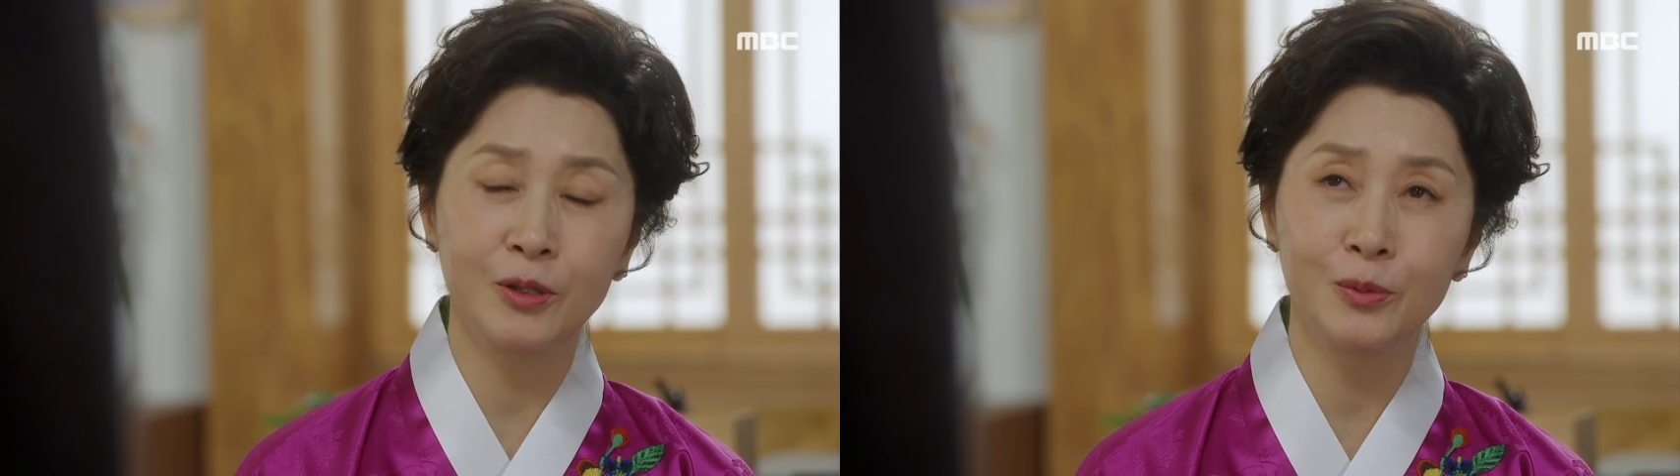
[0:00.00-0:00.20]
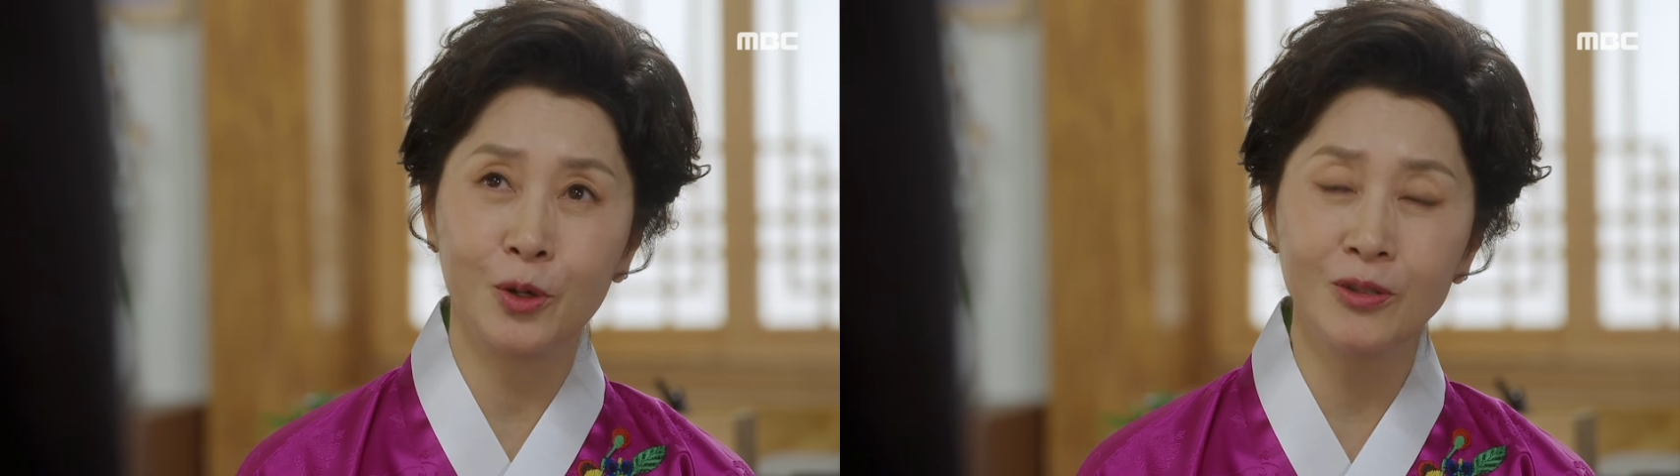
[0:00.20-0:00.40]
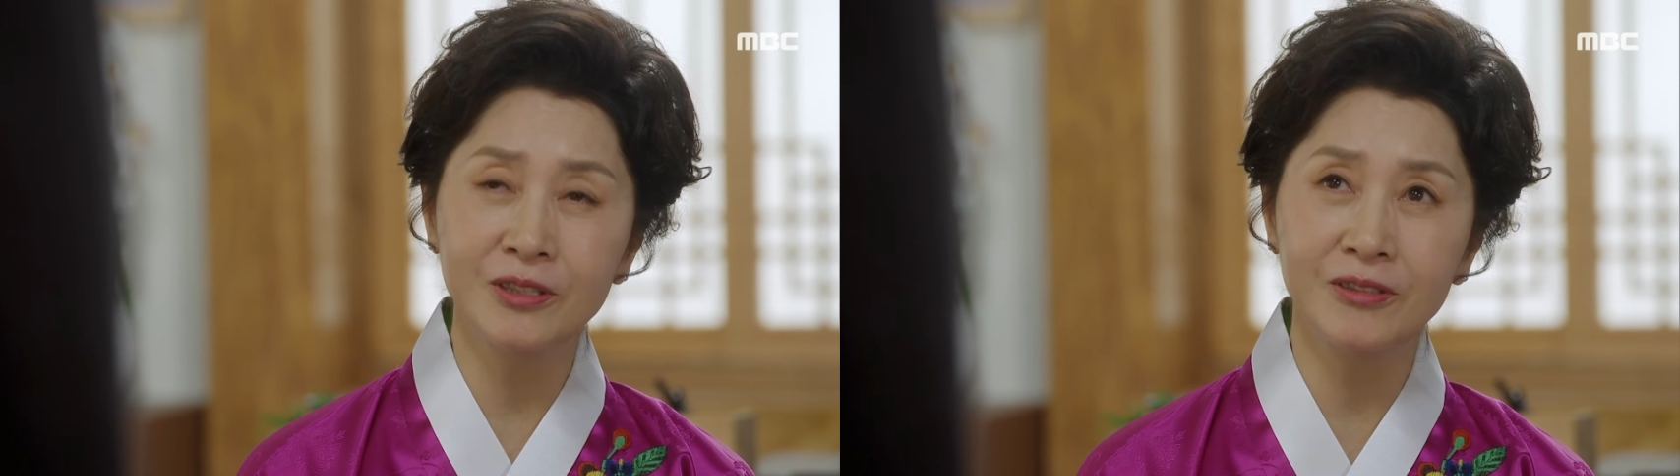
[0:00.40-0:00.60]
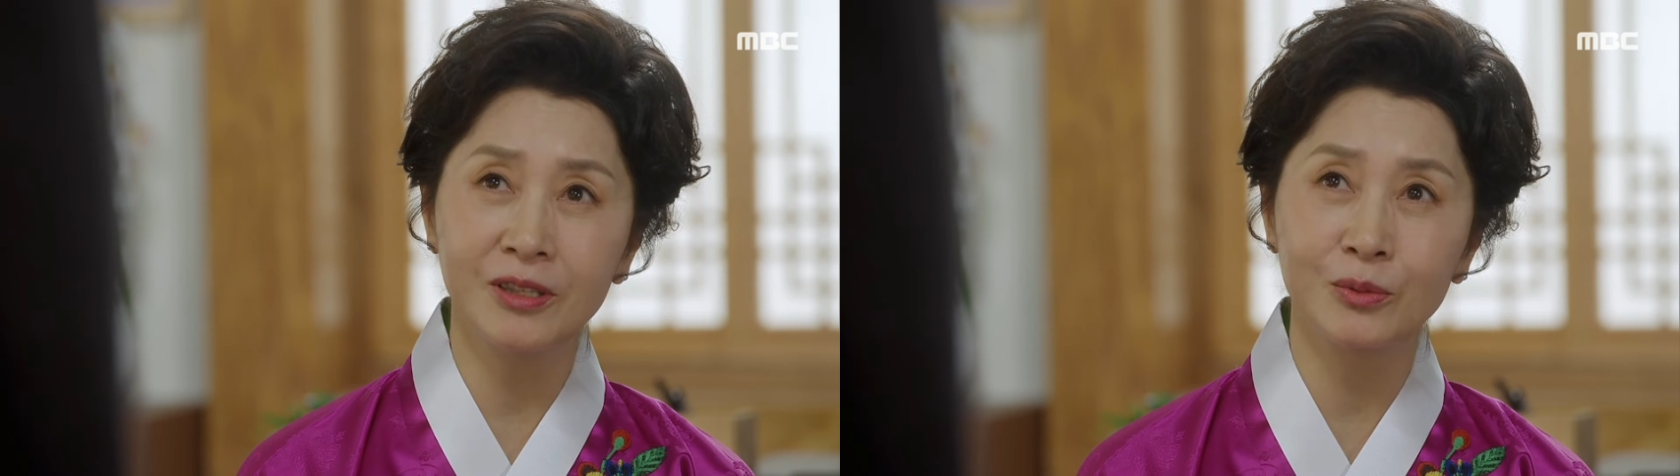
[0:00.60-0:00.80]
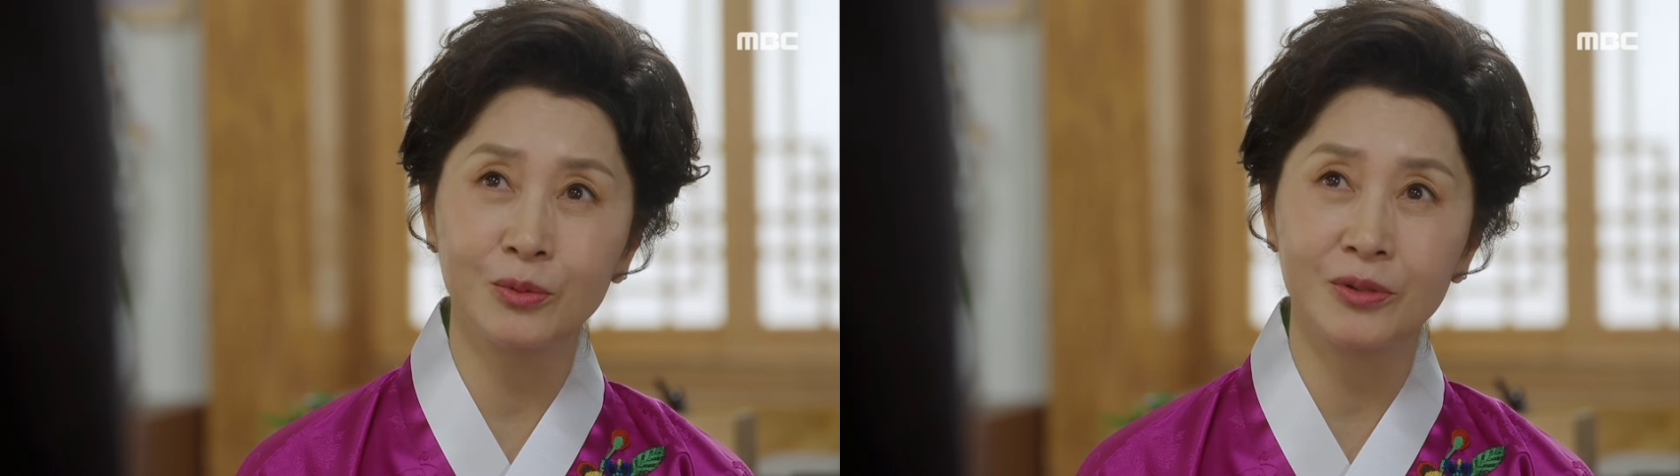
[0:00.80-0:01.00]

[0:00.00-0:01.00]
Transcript: 그럼 영신이라고